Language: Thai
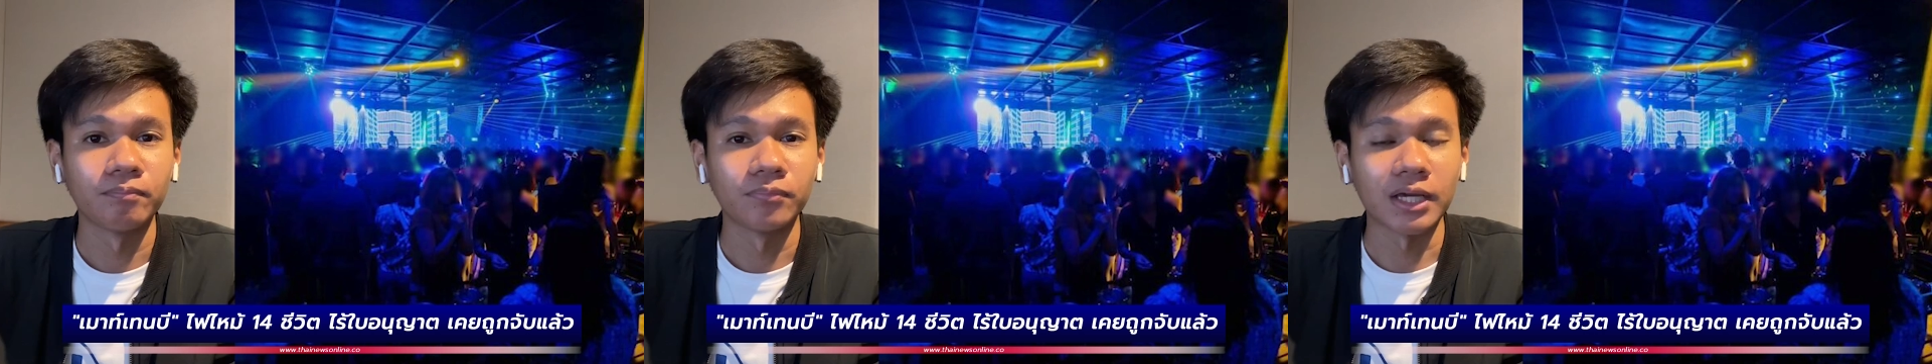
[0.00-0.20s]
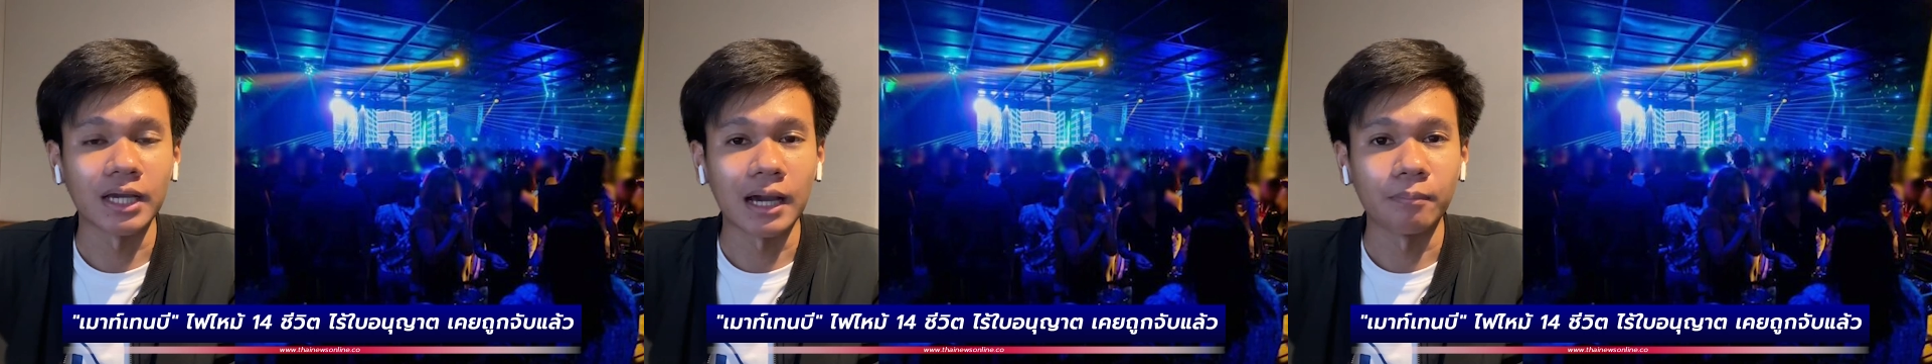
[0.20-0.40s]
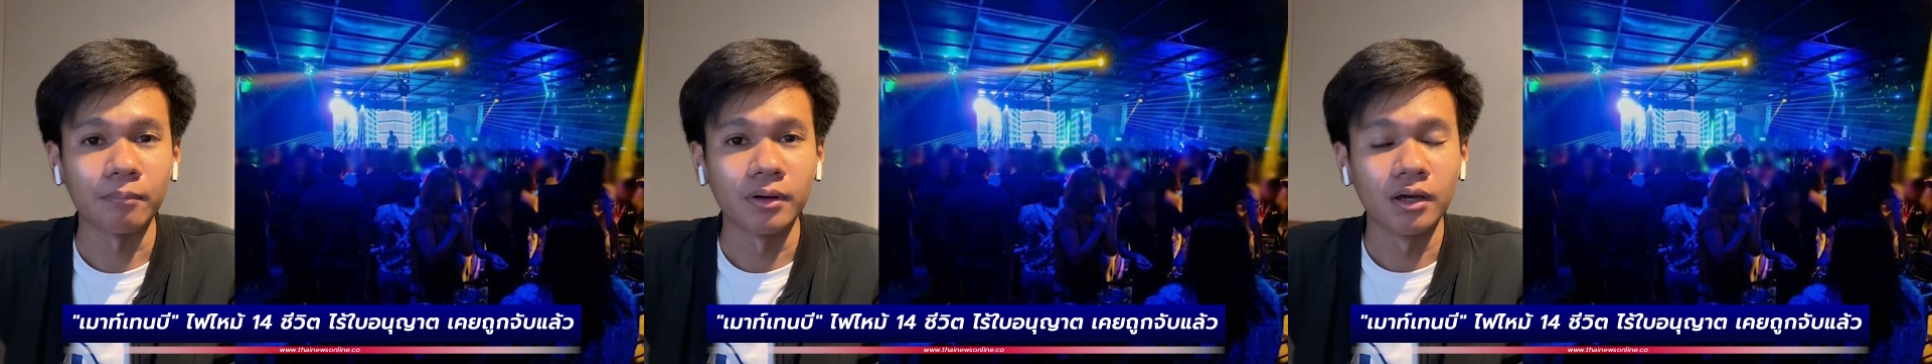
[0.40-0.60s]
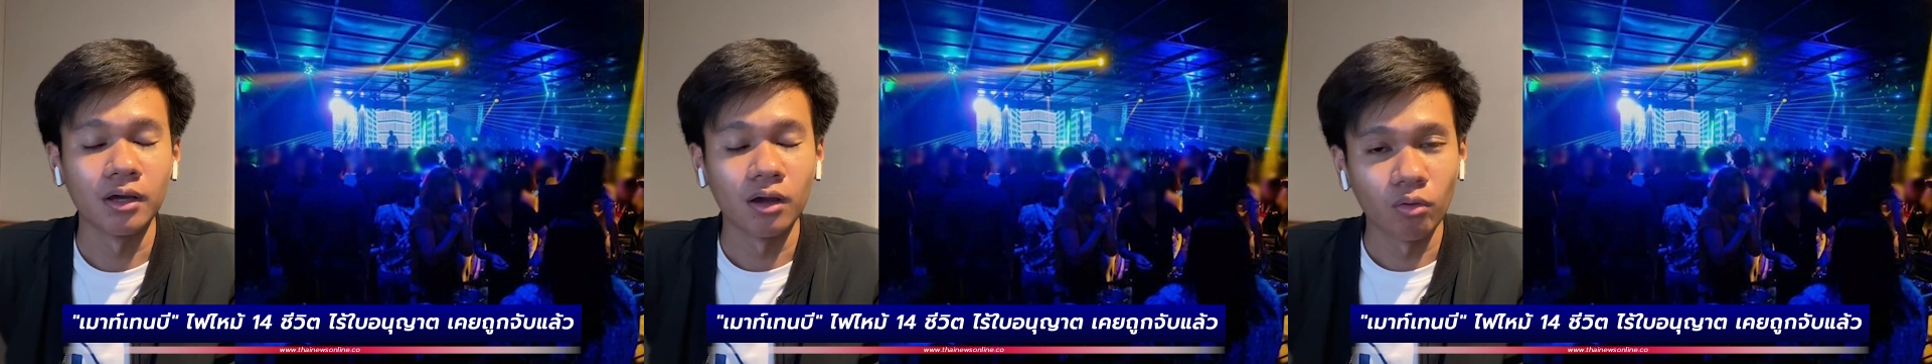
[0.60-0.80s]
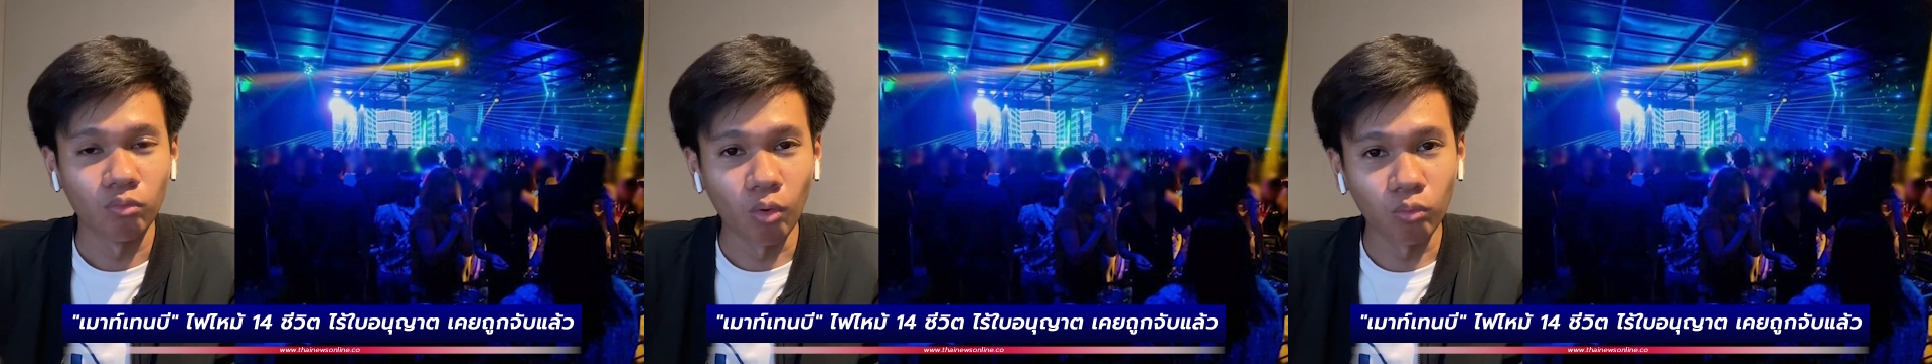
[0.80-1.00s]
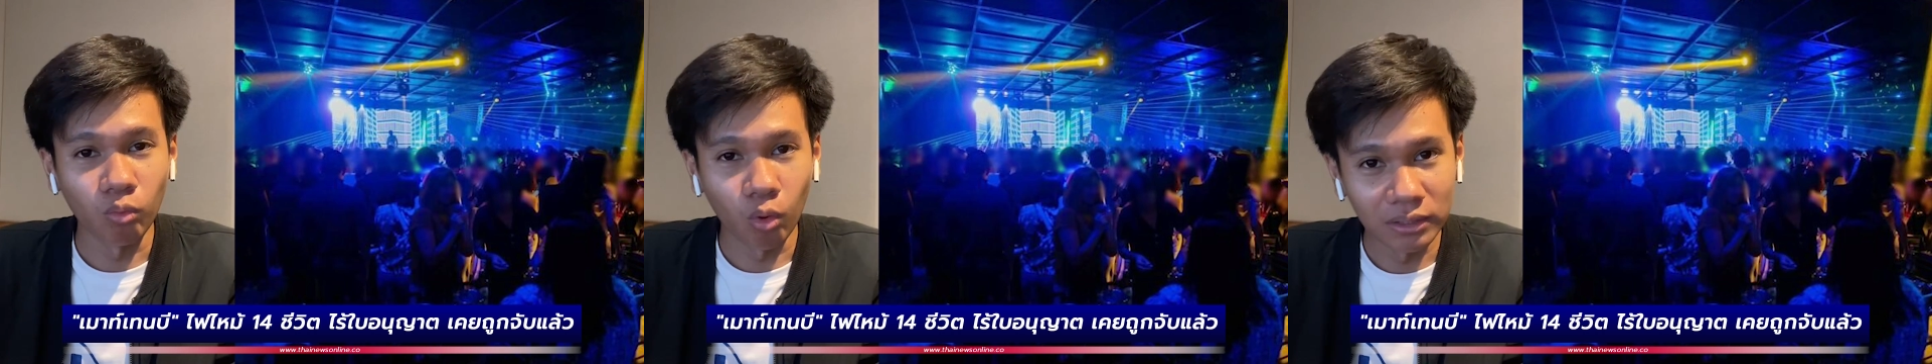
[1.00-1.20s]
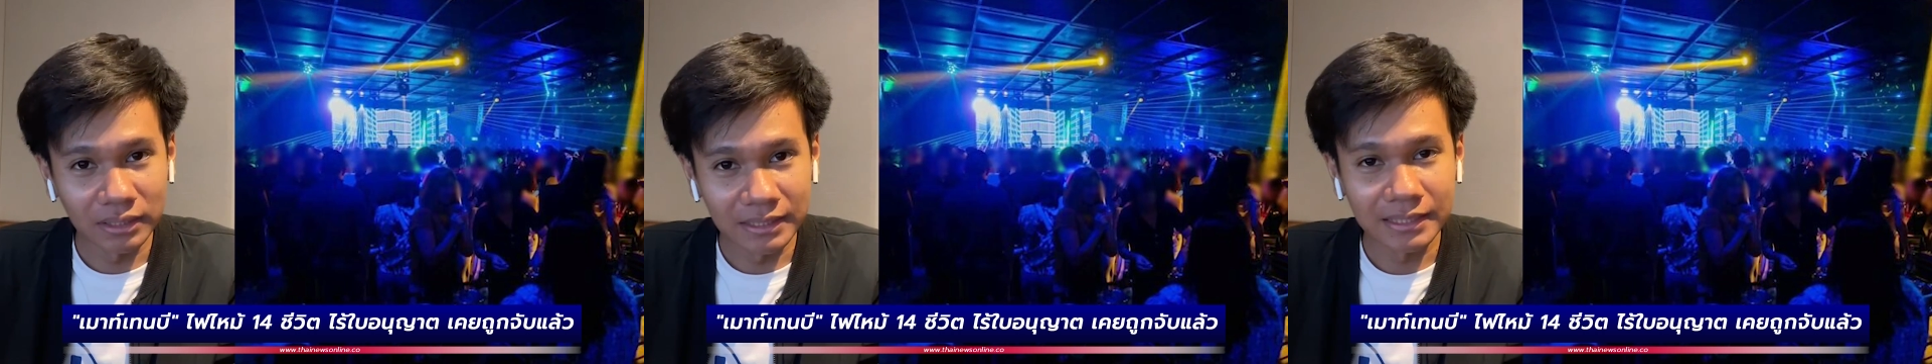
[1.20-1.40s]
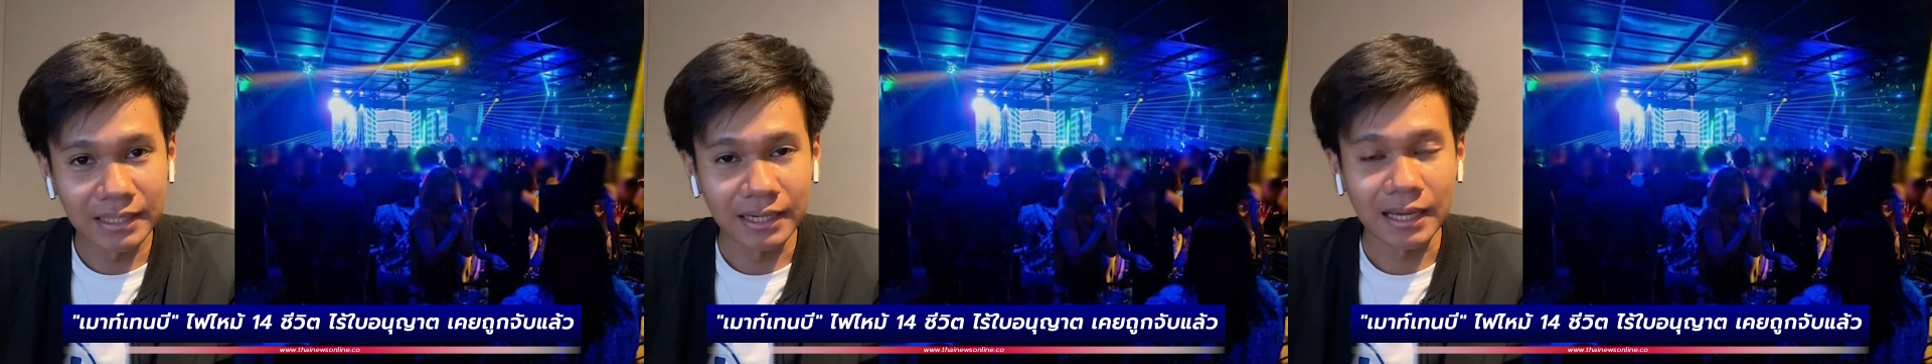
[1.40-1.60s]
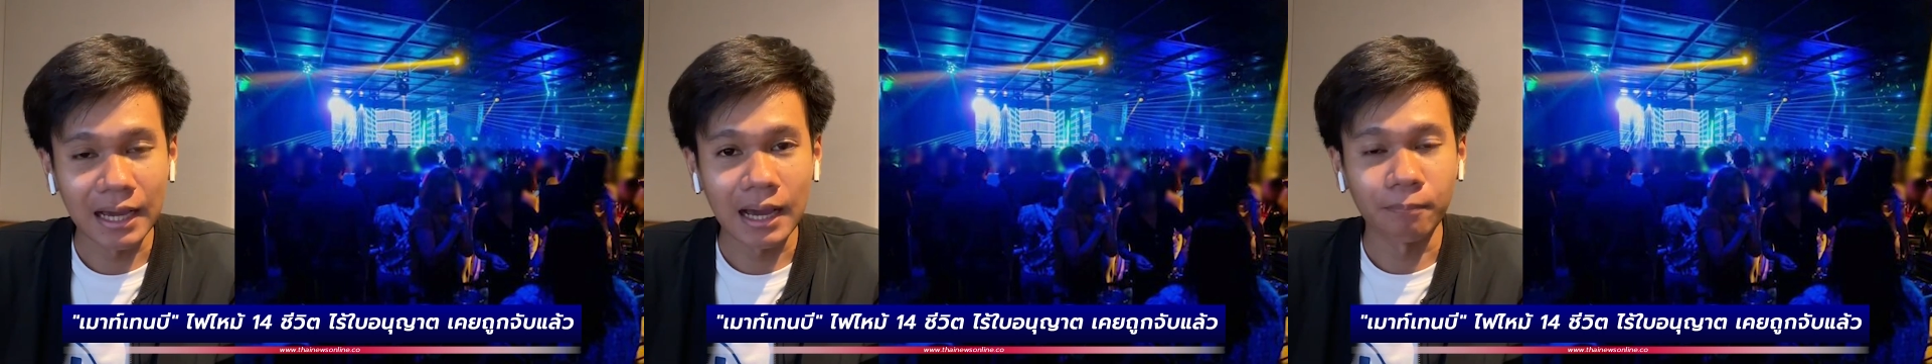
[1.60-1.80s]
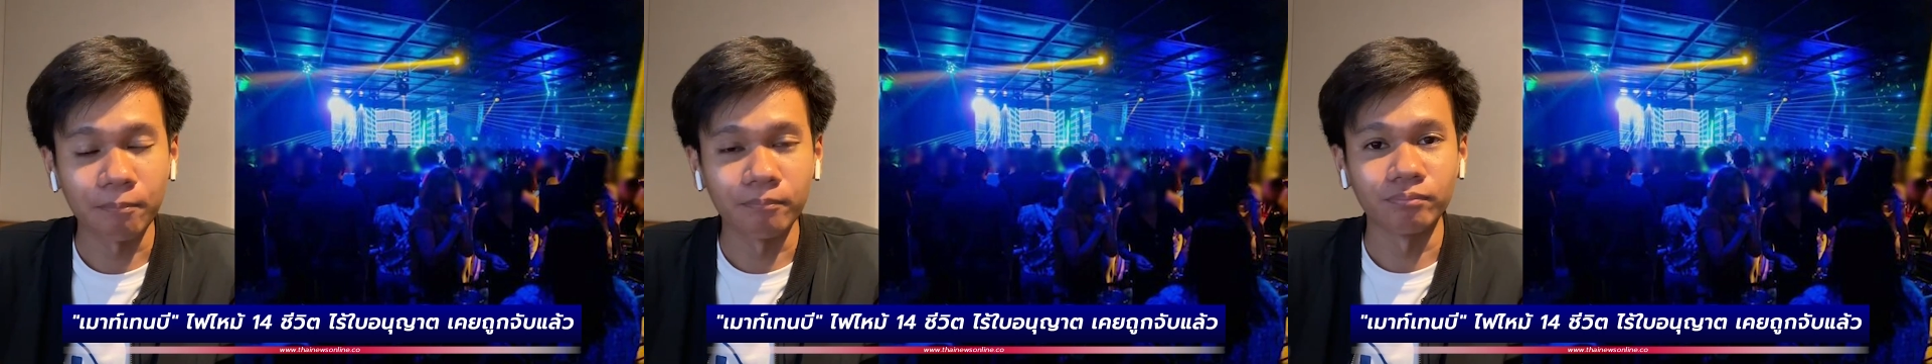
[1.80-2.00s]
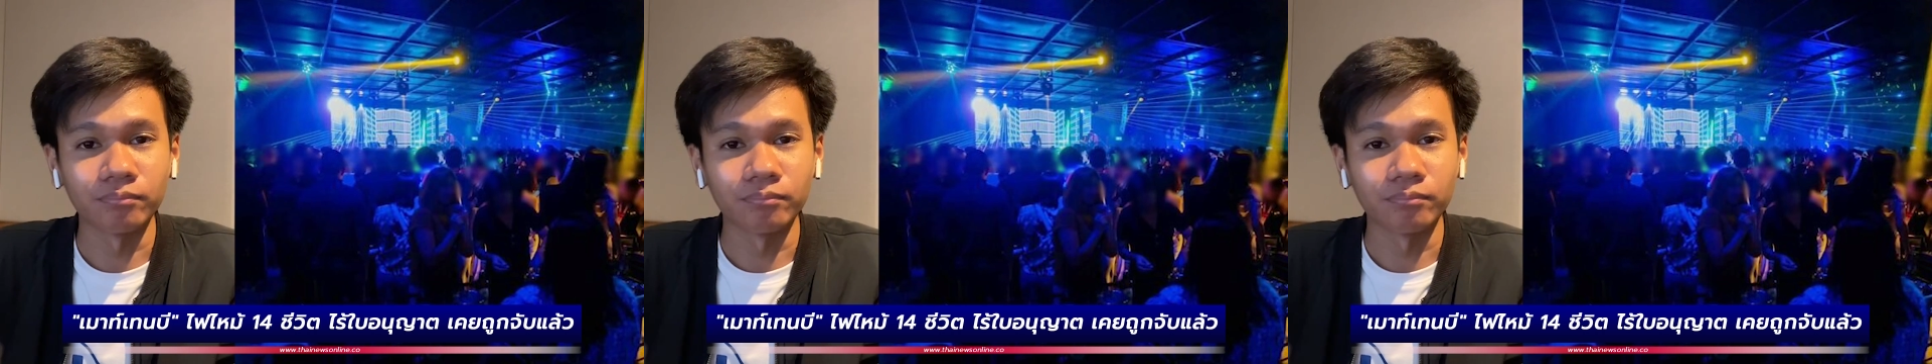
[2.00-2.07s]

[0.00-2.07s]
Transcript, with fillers: นะครับ วงวงนี้เนี่ยนะครับ